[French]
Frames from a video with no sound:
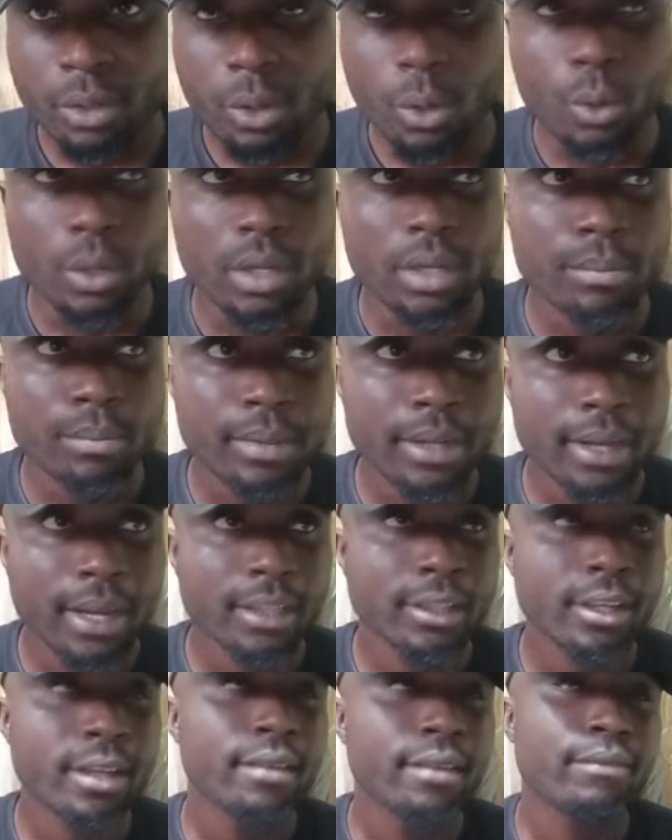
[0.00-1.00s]
Olimbe
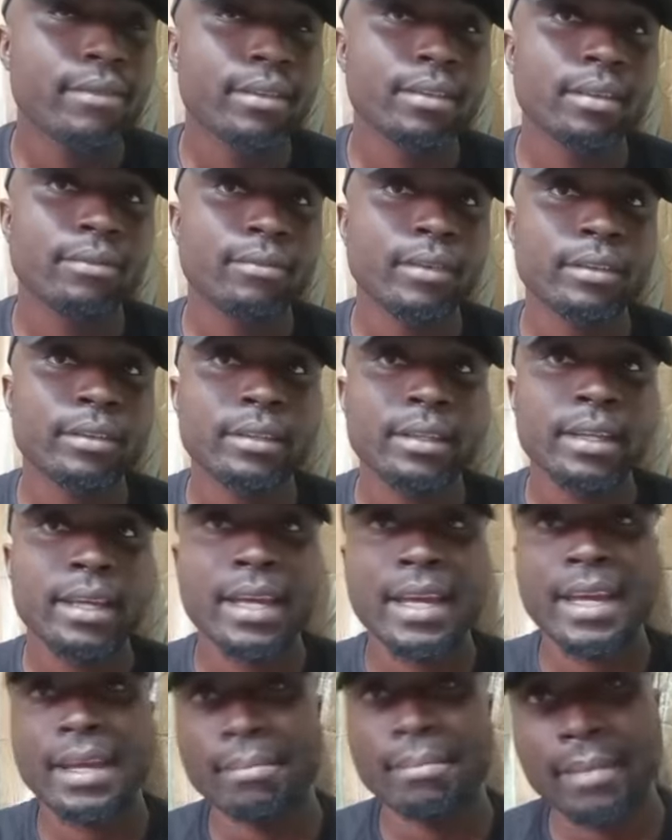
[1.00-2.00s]
rate un face-à-face
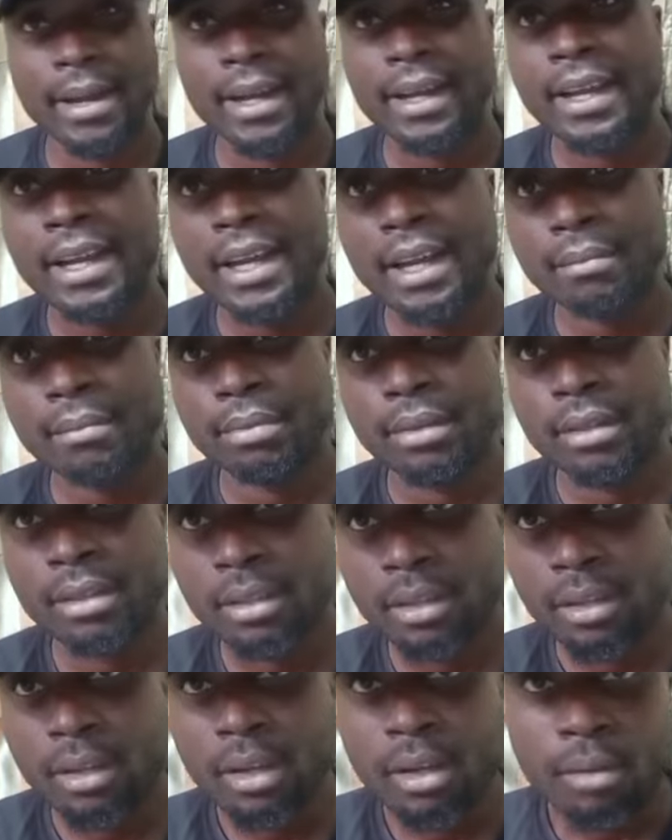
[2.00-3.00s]
immanquable.
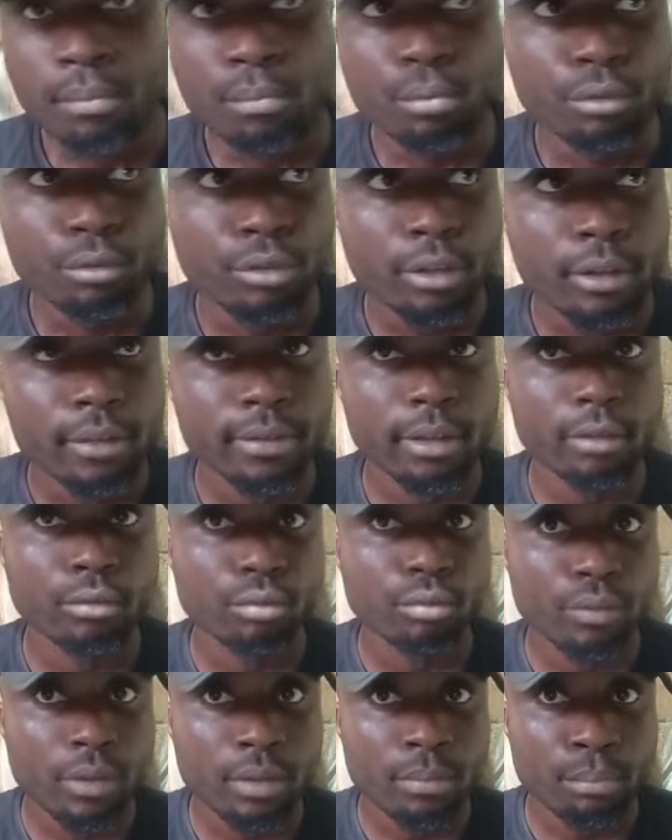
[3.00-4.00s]
Pour ceux qui s'en
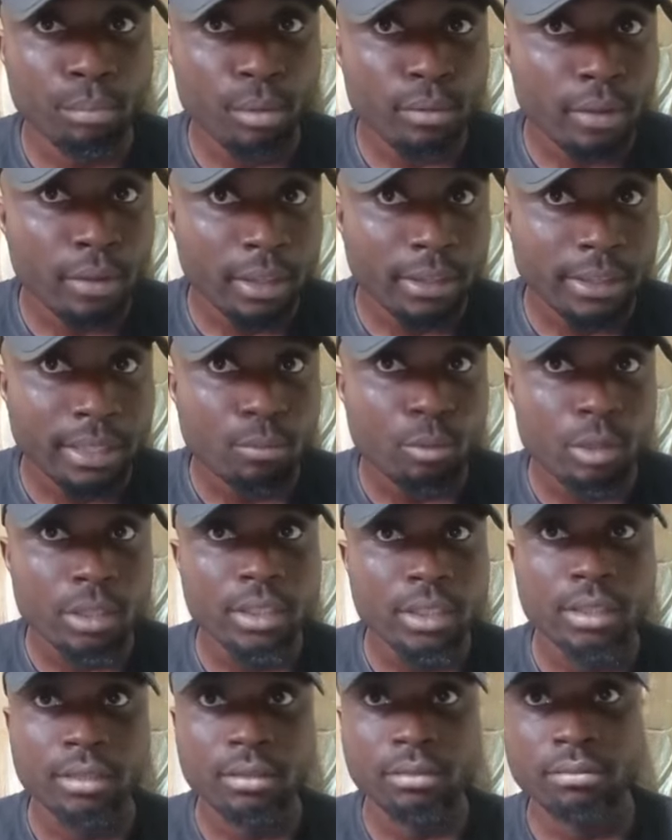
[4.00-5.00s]
souviennent, peuvent en
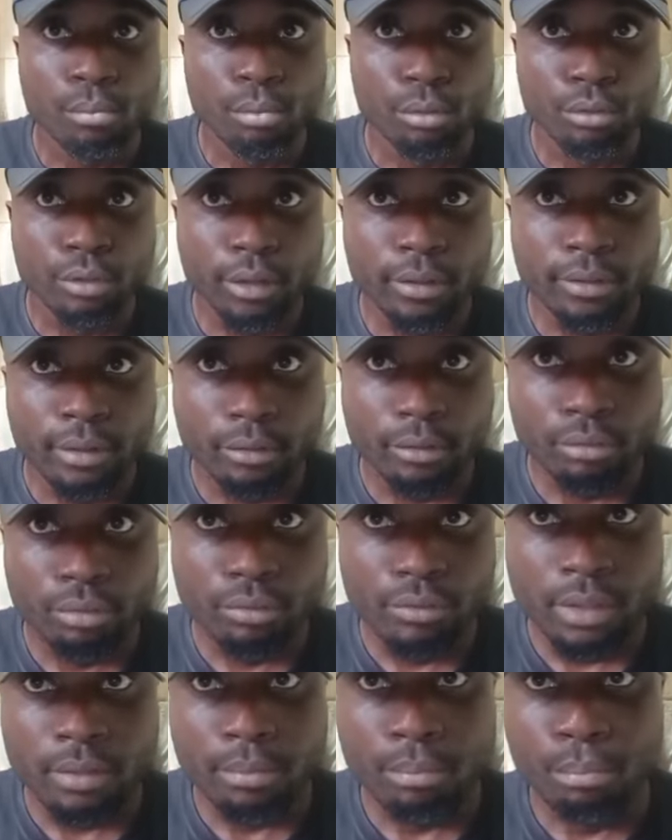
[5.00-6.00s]
témoigner. Pour ceux qui s'en
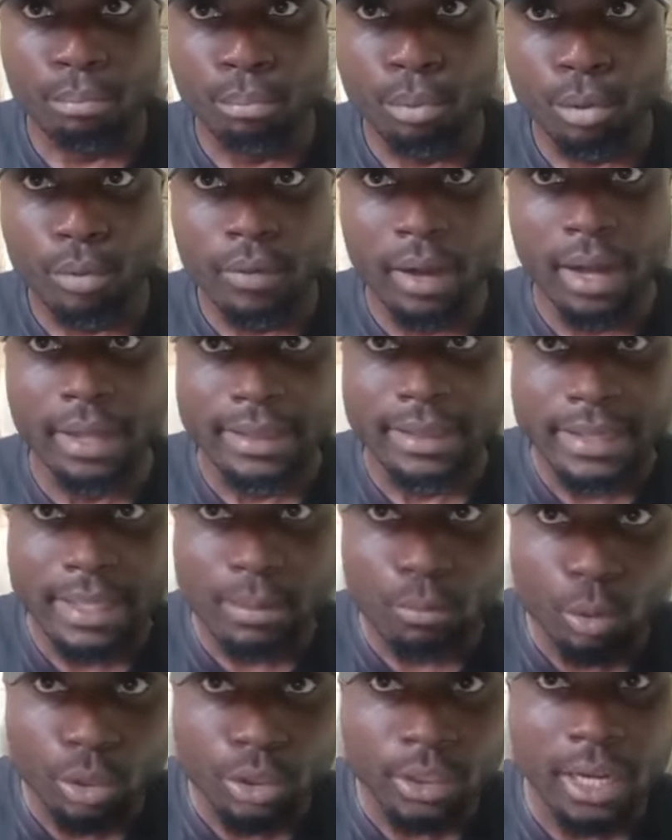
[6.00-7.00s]
souviennent, peuvent en
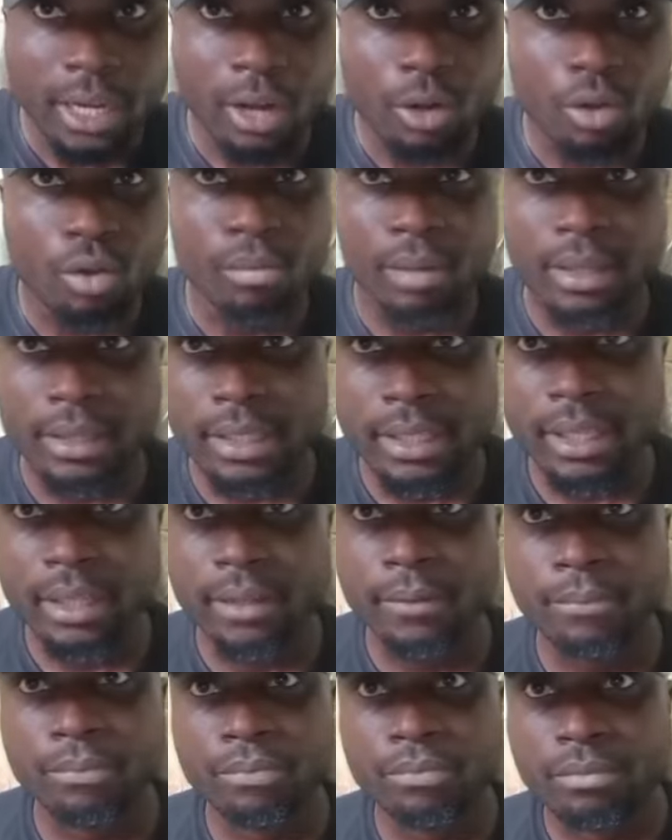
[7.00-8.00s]
témoigner en
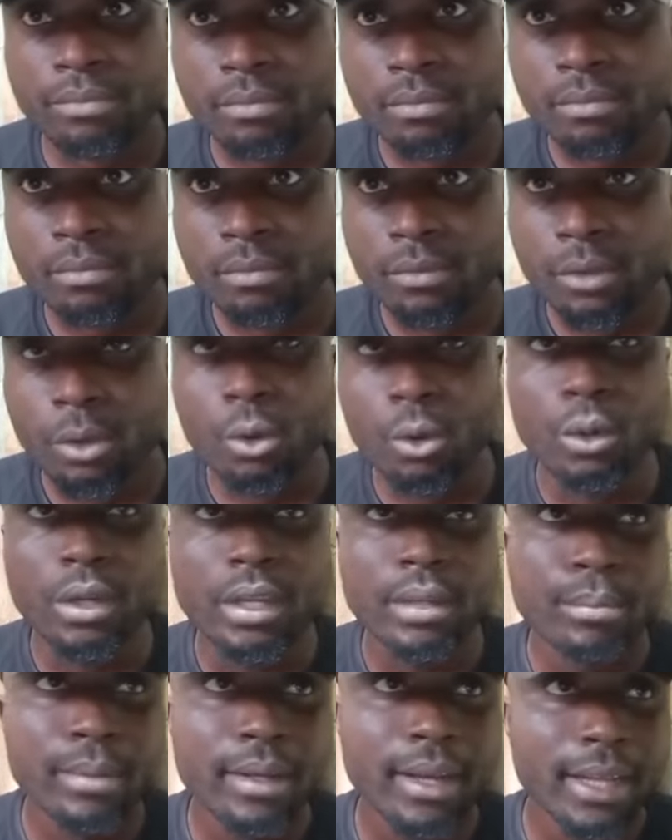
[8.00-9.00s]
commentaire.
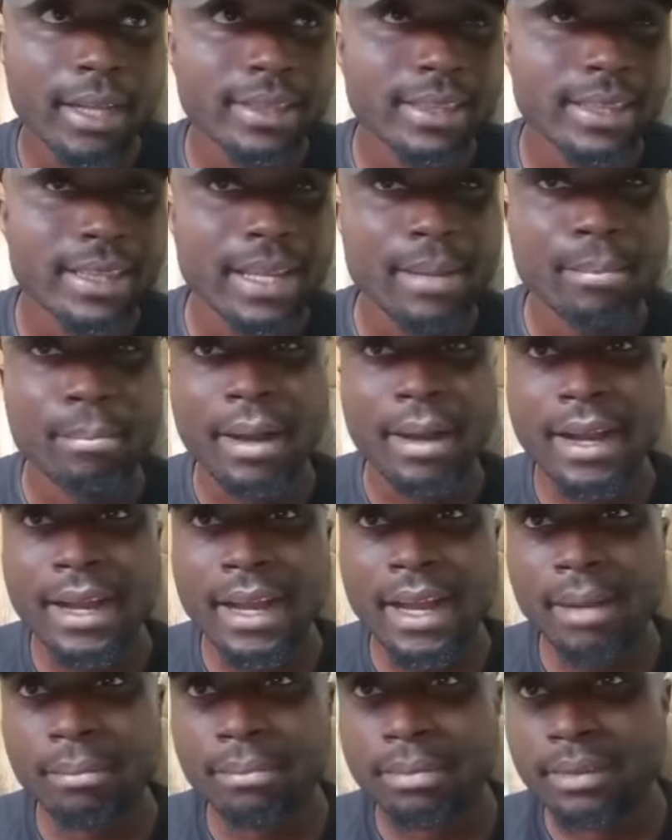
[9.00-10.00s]
Olimbe rate
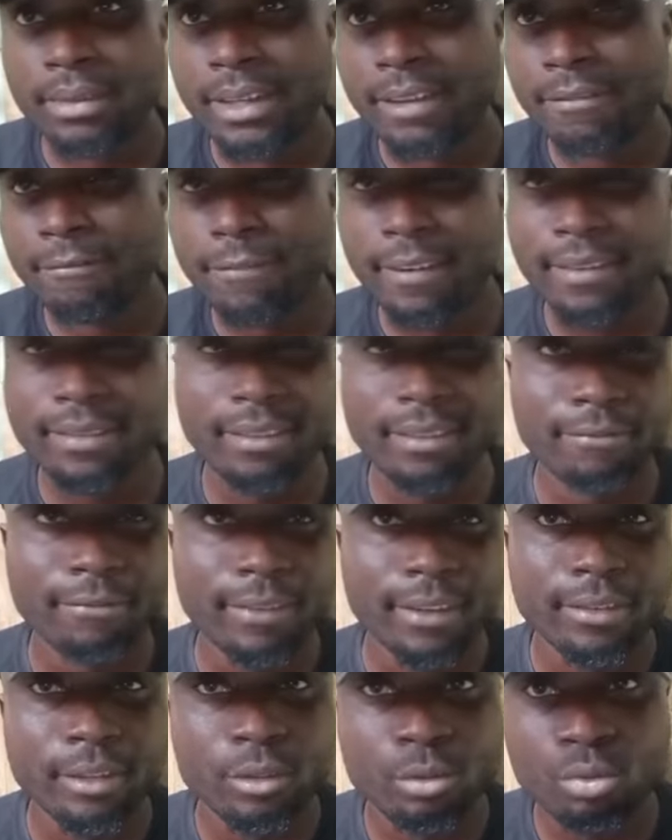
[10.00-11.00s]
l'immanquable, les
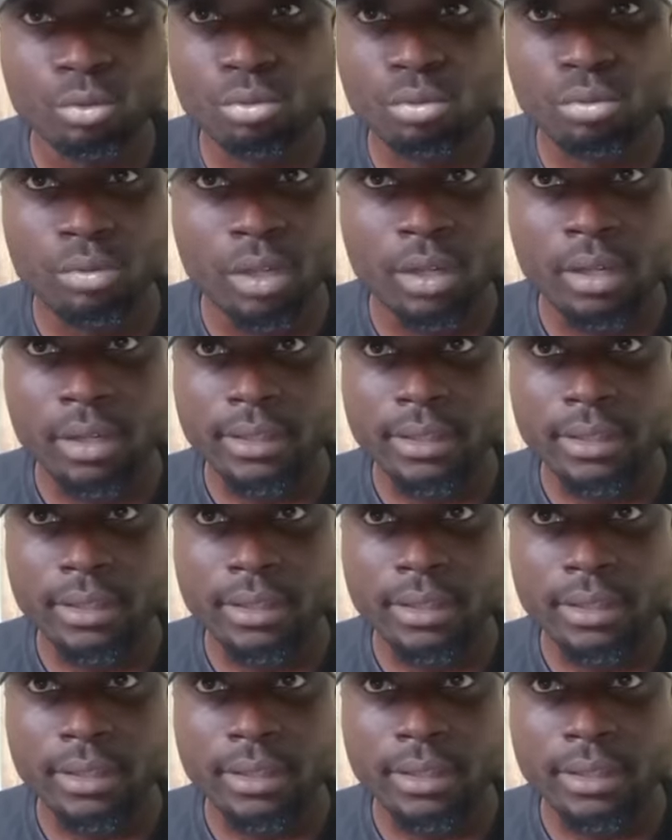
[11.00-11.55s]
face-à-face et tout.